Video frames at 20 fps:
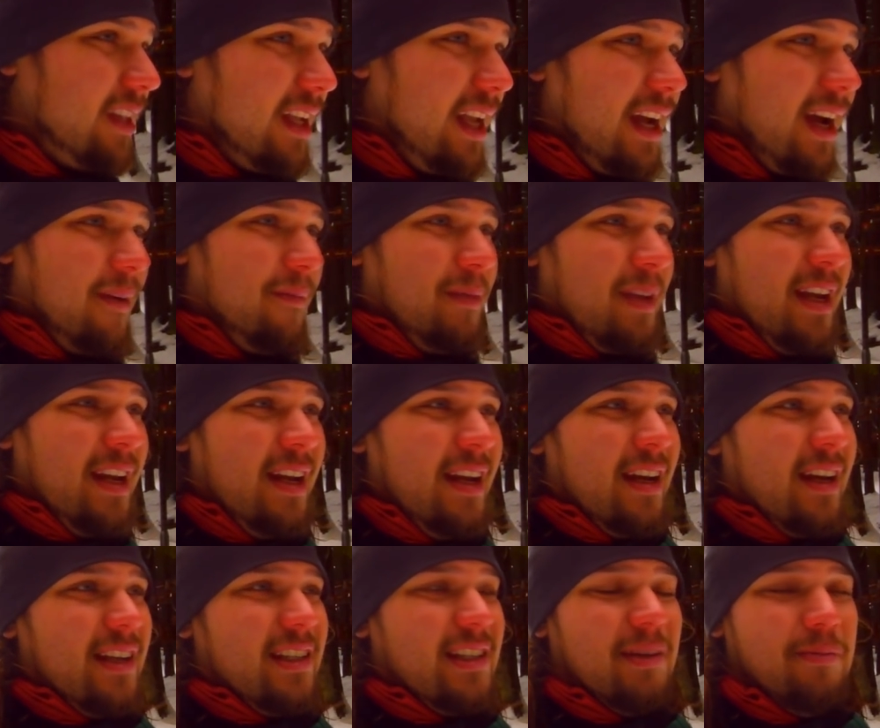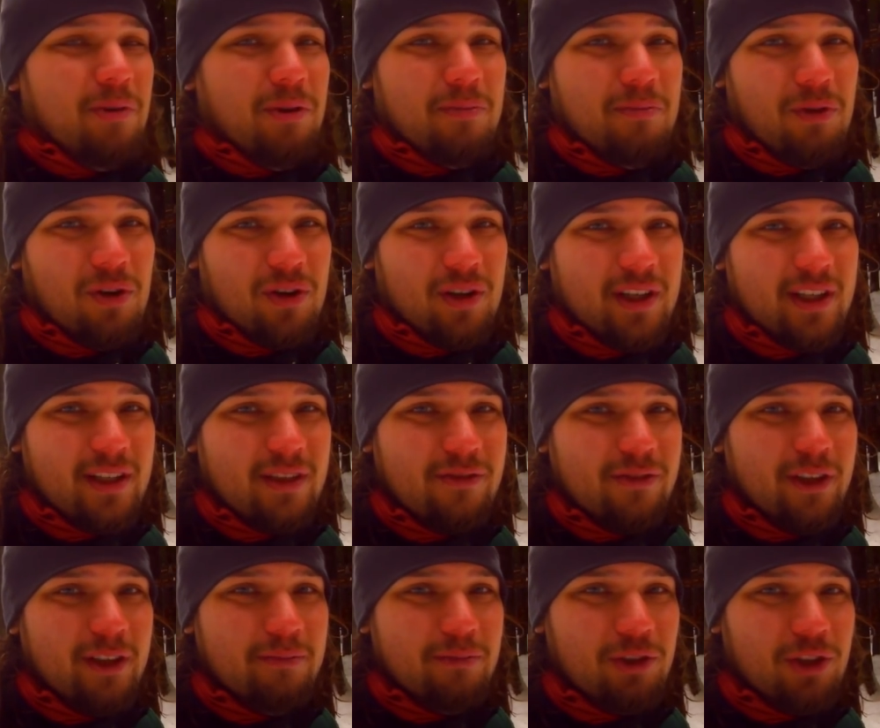ja, ich habe heute Morgen nicht
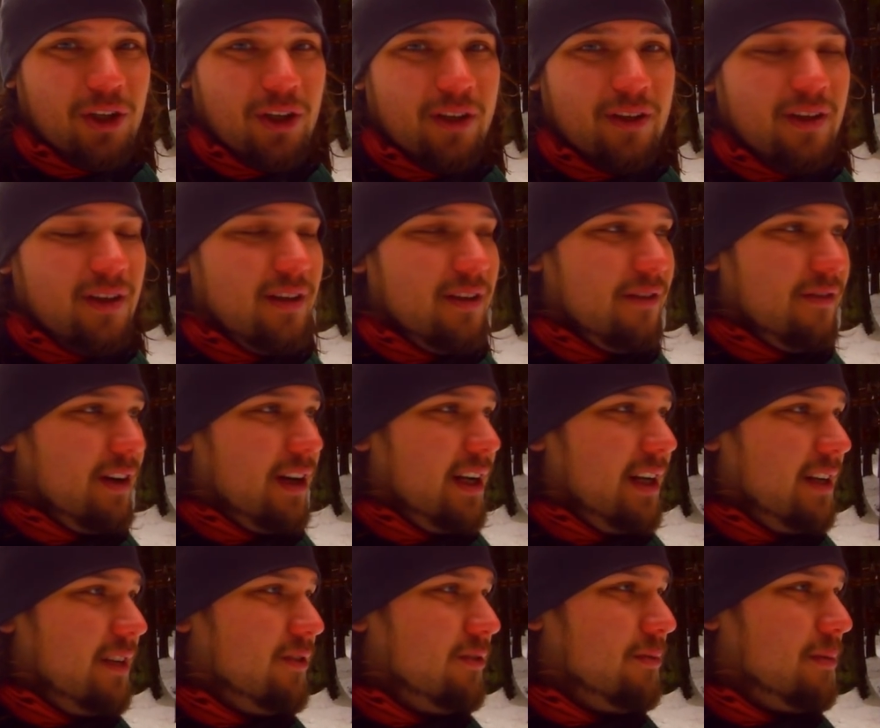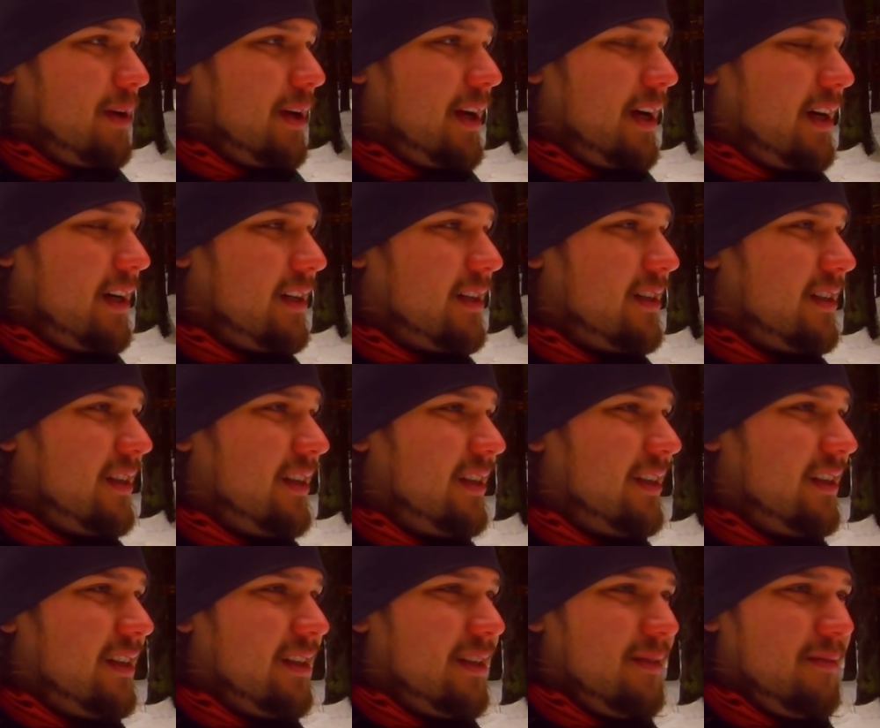filmen können, weil über Nacht
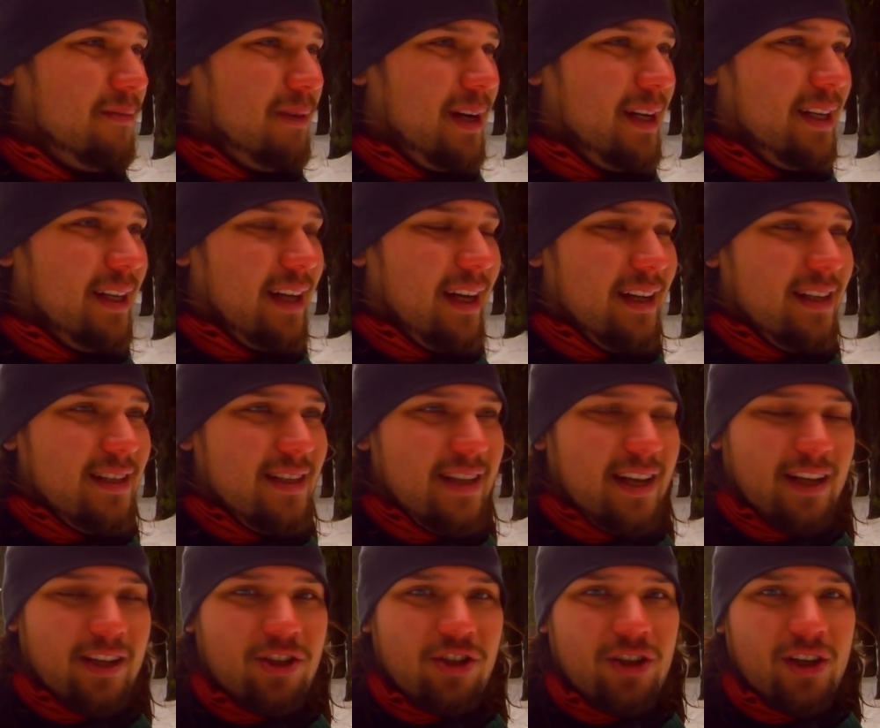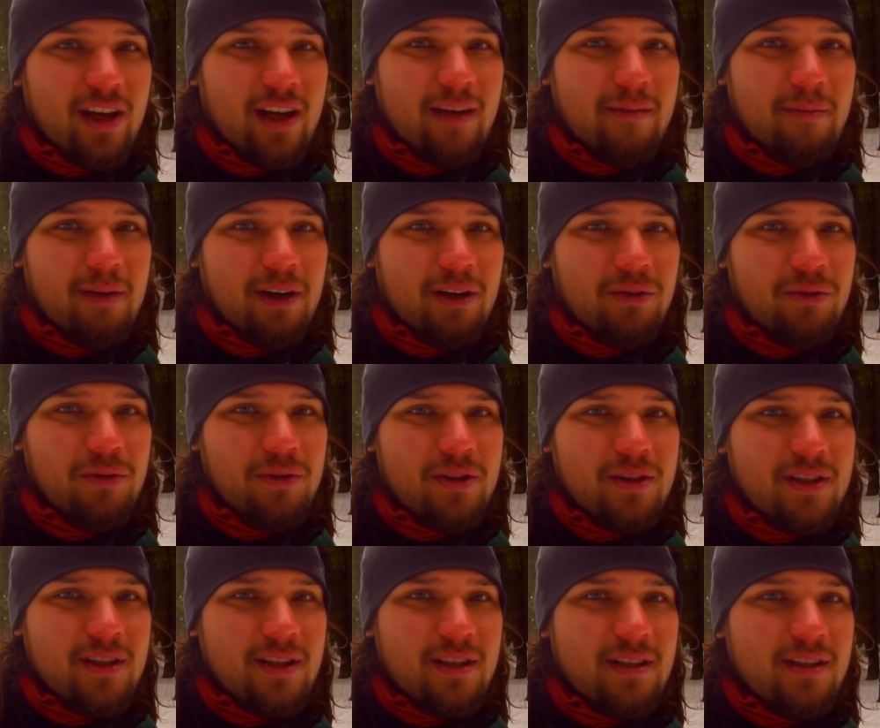äh, meine ganzen
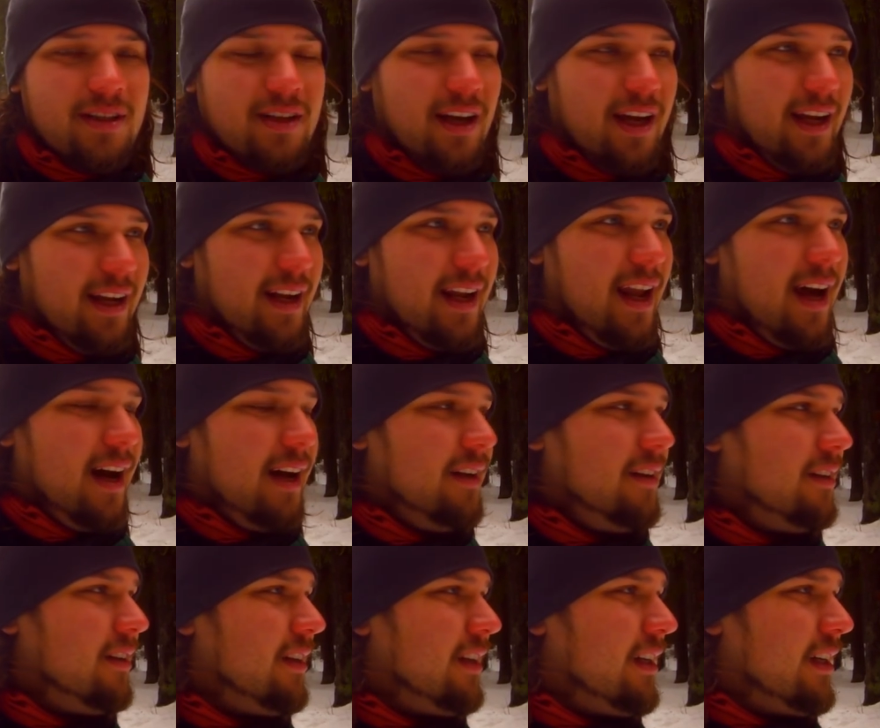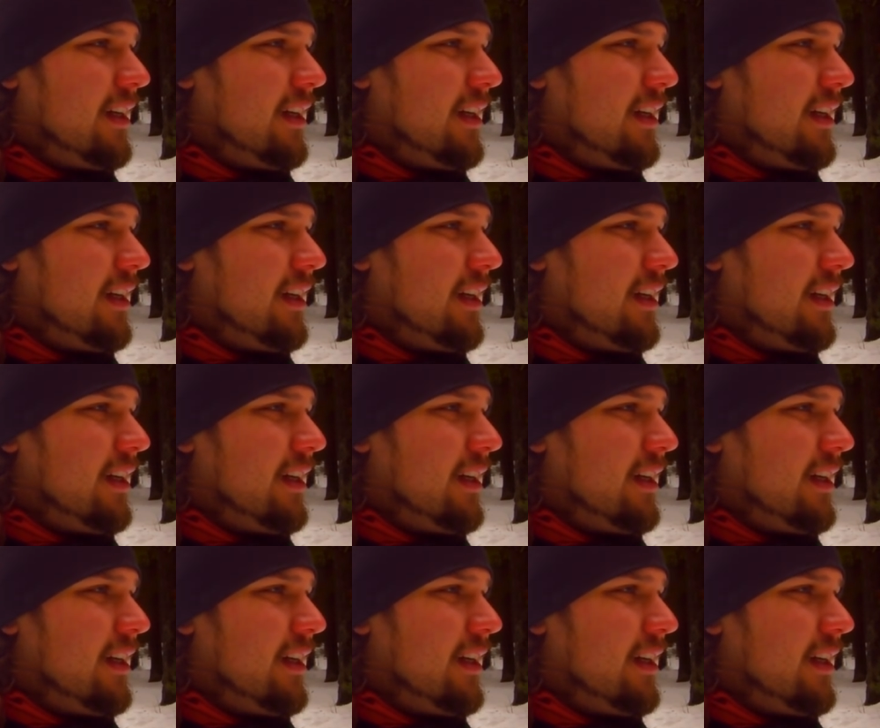Actioncam-Akkus sind entladen.